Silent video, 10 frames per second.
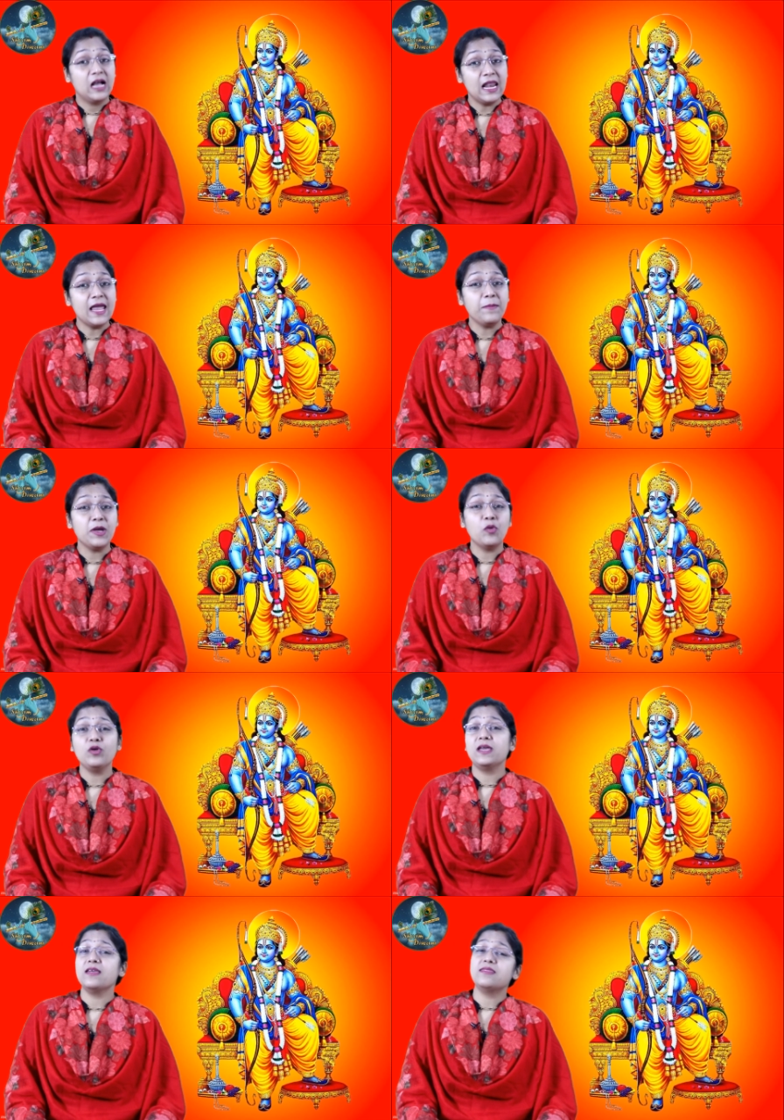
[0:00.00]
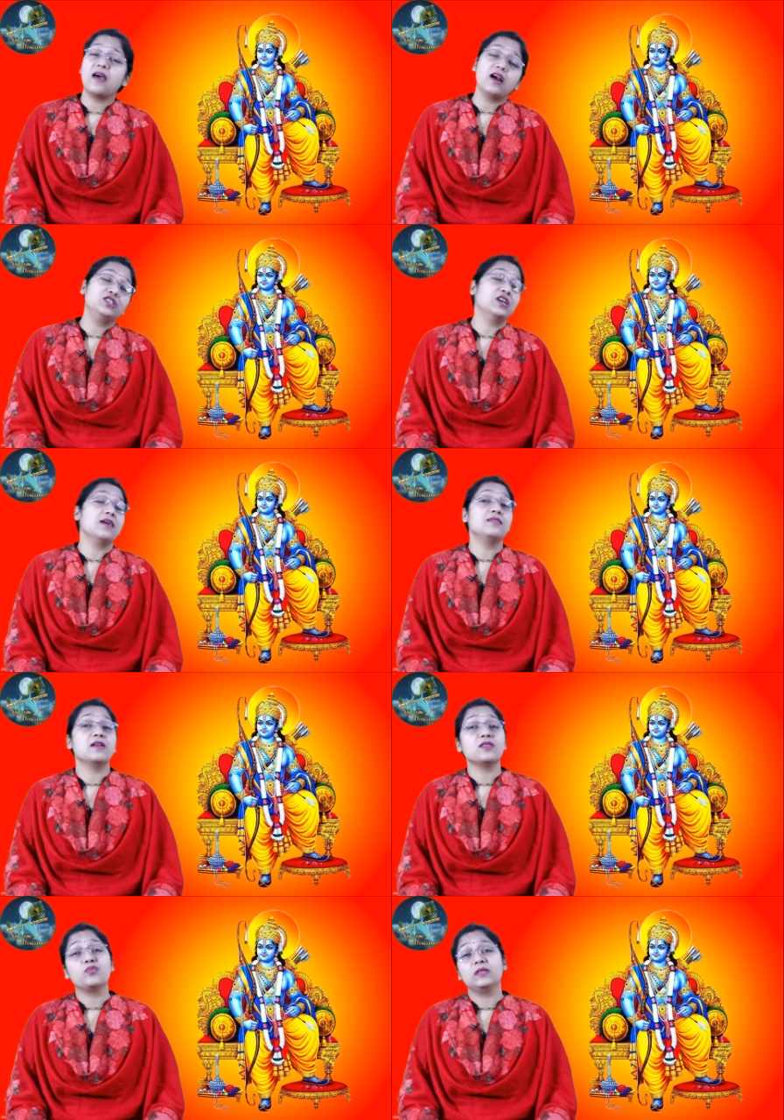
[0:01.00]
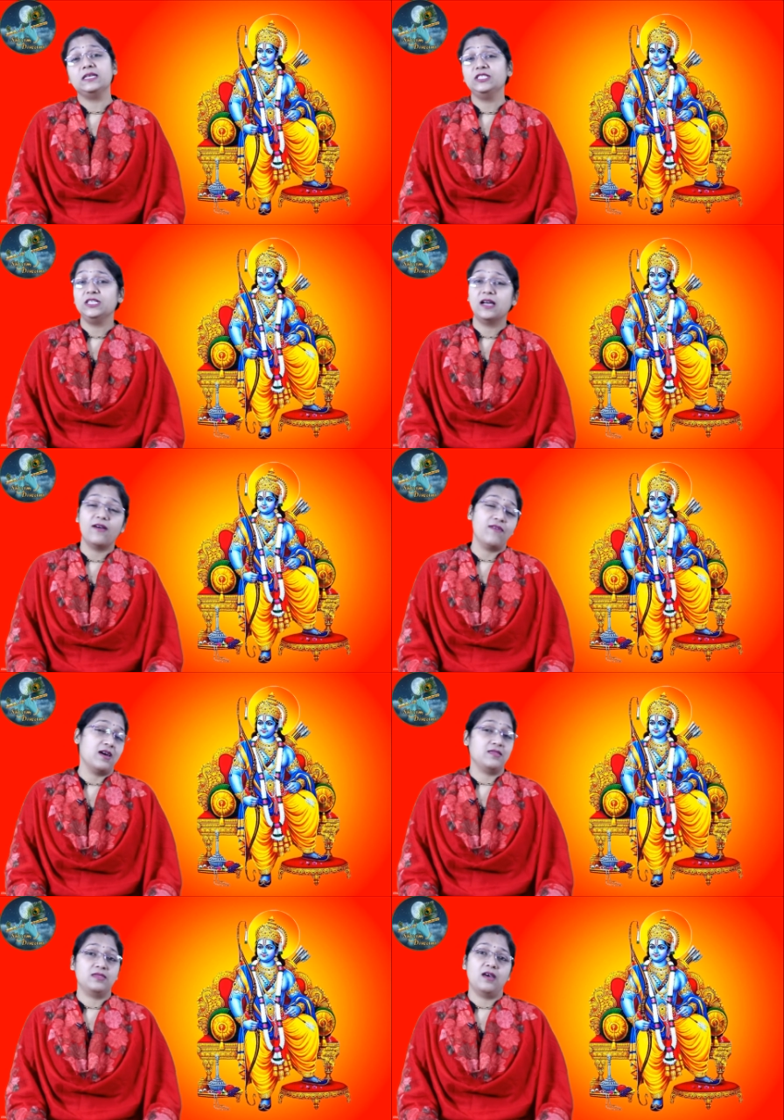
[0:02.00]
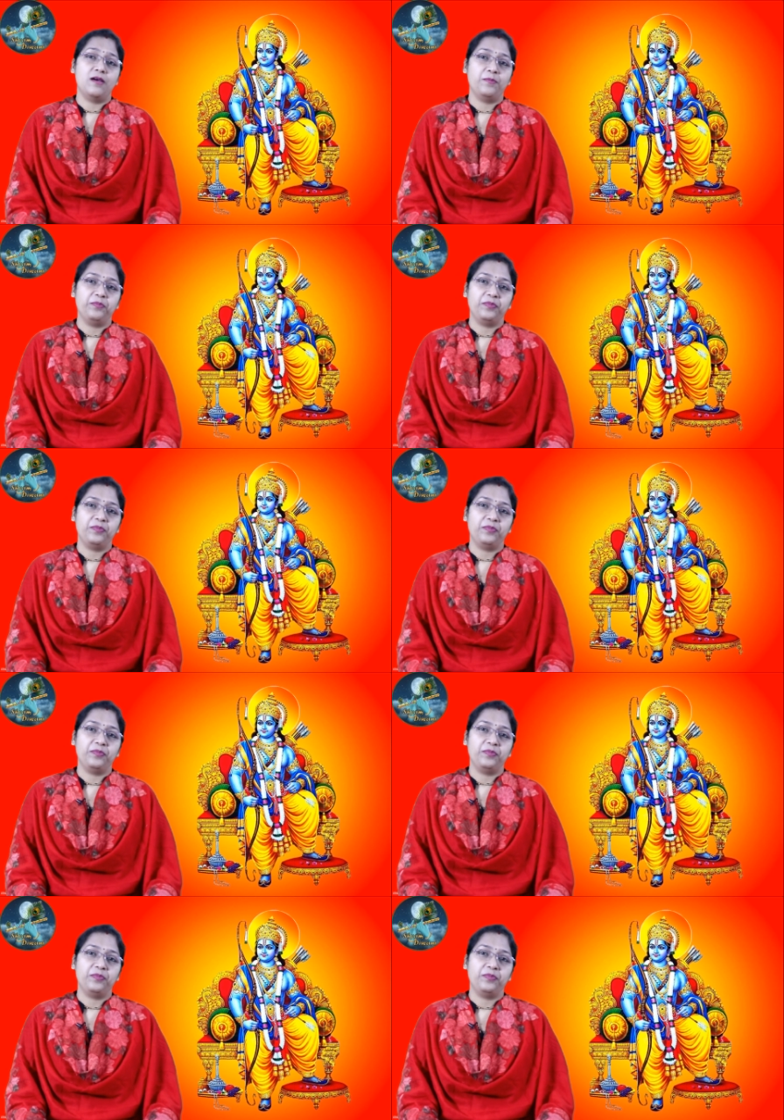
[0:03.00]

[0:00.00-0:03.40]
गले में उनके साक्षात सरस्वती जी का वास था